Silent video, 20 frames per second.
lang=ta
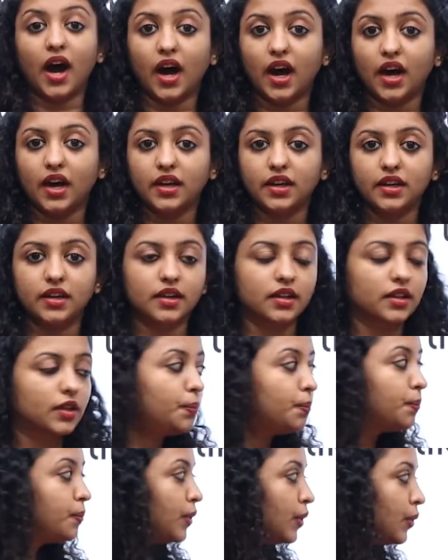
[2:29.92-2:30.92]
ஆறுன்றது
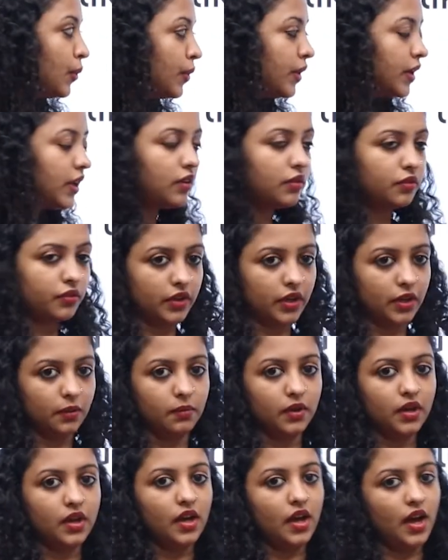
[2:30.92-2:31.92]
ப்ளூரல்
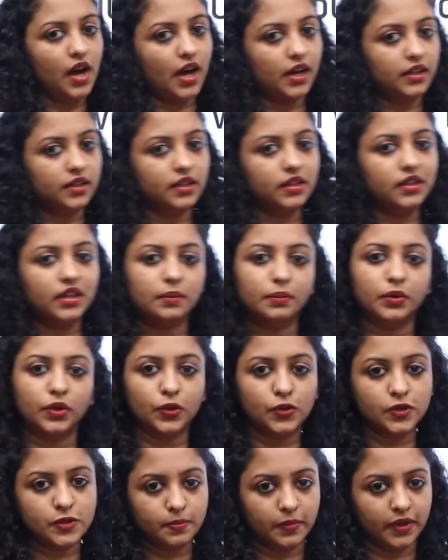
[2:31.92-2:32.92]
வேர்ப் அதை நம்ம
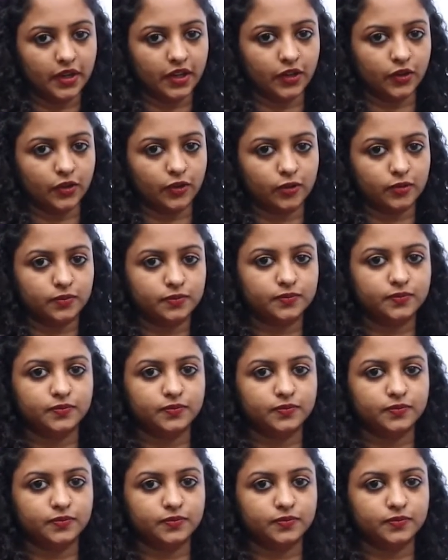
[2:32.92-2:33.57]
யூஸ் பண்ணியிருக்கோம்